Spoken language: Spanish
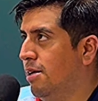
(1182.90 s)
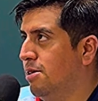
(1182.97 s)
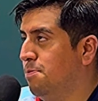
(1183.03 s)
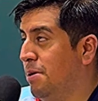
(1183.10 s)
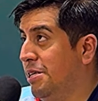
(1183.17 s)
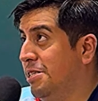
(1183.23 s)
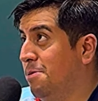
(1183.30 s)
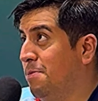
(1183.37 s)

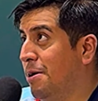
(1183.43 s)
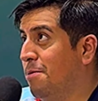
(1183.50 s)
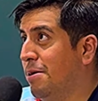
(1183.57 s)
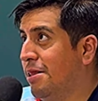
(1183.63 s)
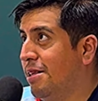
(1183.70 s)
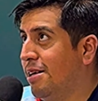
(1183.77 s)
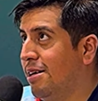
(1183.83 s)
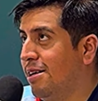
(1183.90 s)

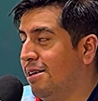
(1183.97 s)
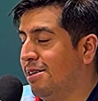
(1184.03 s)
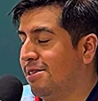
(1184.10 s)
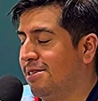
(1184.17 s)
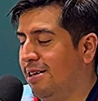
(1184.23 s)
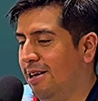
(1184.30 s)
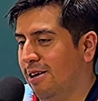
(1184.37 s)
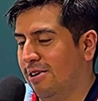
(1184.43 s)
Principalmente,
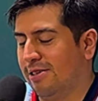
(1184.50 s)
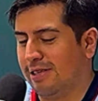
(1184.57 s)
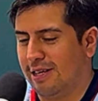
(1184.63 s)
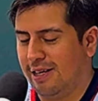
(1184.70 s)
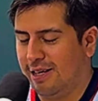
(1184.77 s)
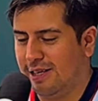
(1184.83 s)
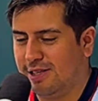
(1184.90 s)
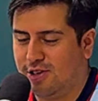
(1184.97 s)
sí, es
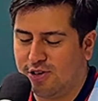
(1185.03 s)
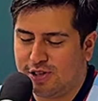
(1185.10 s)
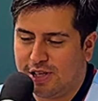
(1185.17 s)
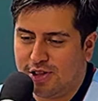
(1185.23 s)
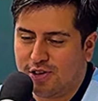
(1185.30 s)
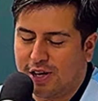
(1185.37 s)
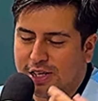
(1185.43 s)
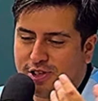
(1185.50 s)
que yo
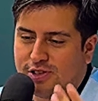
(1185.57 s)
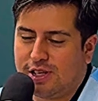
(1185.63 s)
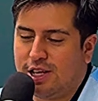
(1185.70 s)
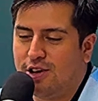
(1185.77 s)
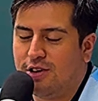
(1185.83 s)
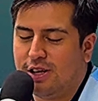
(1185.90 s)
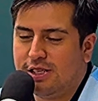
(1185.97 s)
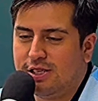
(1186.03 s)
siento que esos
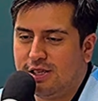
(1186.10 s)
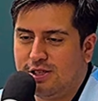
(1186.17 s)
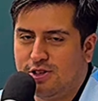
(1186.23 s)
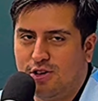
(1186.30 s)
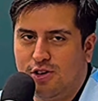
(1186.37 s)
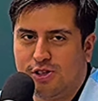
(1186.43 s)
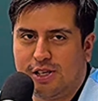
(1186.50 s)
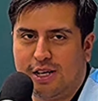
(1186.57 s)
señores son
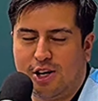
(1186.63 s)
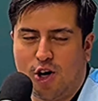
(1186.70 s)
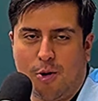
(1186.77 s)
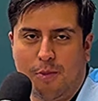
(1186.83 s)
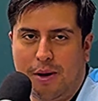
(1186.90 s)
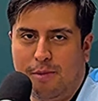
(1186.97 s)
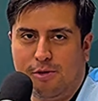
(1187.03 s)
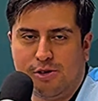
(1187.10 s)
los que
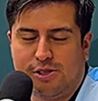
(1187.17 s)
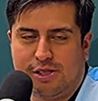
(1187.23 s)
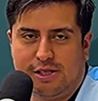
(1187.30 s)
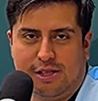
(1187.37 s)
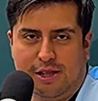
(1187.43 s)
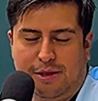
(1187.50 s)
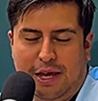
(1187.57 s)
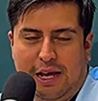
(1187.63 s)
comemos
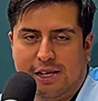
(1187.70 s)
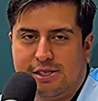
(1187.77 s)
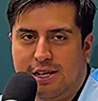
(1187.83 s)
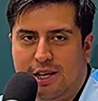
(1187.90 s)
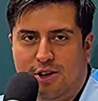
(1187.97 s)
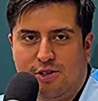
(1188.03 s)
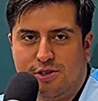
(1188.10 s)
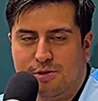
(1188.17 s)
10
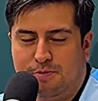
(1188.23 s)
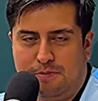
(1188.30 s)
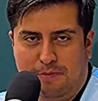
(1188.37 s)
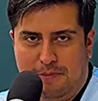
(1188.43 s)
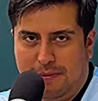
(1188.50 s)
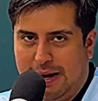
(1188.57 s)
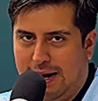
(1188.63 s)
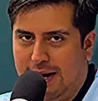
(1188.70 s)
años
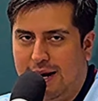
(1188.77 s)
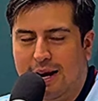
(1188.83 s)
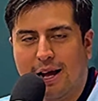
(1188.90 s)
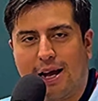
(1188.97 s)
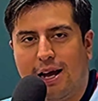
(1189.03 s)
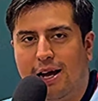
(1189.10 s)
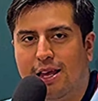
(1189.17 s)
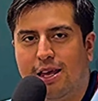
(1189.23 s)
mal en la
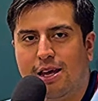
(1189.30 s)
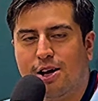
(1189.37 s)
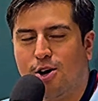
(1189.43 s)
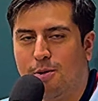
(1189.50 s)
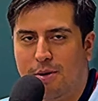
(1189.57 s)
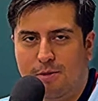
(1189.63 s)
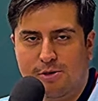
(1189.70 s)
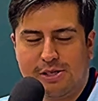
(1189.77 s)
calle,
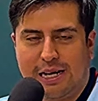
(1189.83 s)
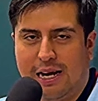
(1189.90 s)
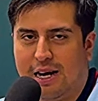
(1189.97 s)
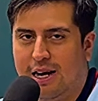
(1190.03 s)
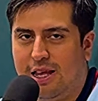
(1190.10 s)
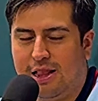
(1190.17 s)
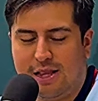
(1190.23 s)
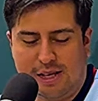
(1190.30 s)
comemos
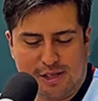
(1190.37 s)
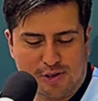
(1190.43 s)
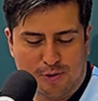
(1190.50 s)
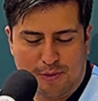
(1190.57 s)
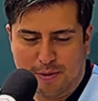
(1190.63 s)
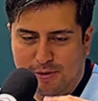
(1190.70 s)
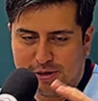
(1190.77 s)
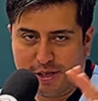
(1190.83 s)
carnitas,
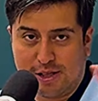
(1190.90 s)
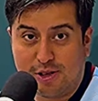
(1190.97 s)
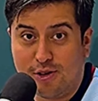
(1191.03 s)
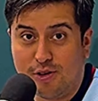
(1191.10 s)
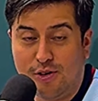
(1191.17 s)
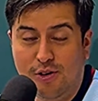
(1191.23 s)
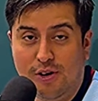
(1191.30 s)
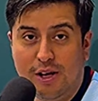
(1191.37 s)
comemos de
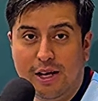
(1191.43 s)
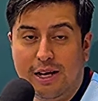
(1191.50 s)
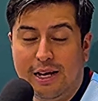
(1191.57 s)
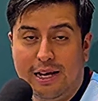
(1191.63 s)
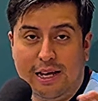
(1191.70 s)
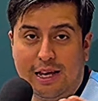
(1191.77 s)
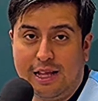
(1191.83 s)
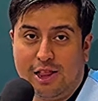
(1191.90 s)
todo,
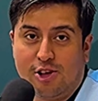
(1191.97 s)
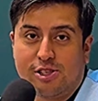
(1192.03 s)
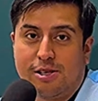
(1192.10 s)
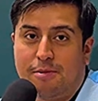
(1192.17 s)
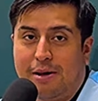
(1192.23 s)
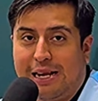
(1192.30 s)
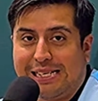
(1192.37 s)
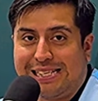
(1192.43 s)
y en dos
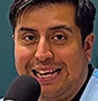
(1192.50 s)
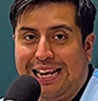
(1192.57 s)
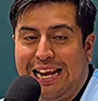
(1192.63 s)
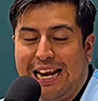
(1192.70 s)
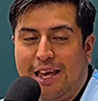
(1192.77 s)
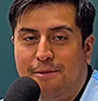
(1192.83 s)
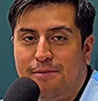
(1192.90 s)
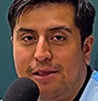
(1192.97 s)
semanas en el
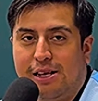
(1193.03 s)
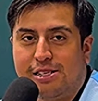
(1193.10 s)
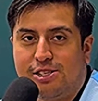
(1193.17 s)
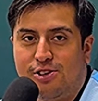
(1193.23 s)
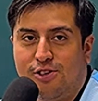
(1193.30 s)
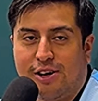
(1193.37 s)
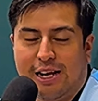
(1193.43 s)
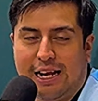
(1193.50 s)

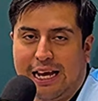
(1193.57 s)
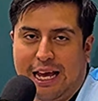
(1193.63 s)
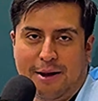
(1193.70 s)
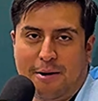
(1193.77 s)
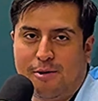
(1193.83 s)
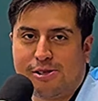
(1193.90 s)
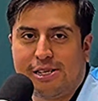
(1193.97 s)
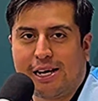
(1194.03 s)
gimnasio creen que
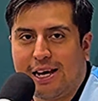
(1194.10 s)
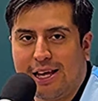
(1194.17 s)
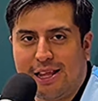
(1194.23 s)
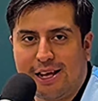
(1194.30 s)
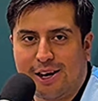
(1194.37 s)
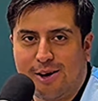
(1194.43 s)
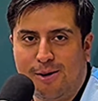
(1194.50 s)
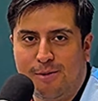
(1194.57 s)
vamos a
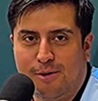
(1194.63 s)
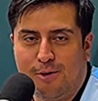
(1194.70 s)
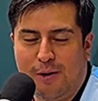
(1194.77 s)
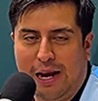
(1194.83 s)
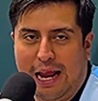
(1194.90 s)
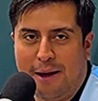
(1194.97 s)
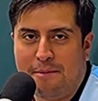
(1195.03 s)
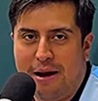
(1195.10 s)
quedar como
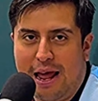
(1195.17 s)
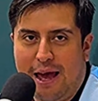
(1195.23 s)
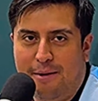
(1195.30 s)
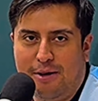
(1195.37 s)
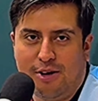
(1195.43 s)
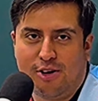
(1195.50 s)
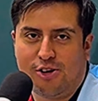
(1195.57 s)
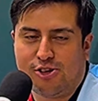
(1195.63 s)
William Levy
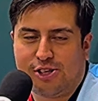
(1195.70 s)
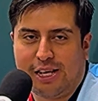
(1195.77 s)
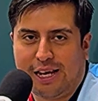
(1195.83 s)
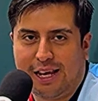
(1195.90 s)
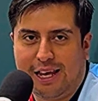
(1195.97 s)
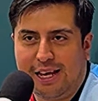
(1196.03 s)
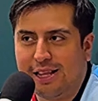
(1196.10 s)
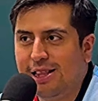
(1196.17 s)
o no sé
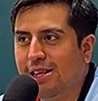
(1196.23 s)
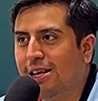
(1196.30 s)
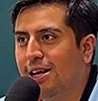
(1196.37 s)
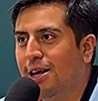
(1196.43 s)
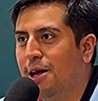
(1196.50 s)
quién.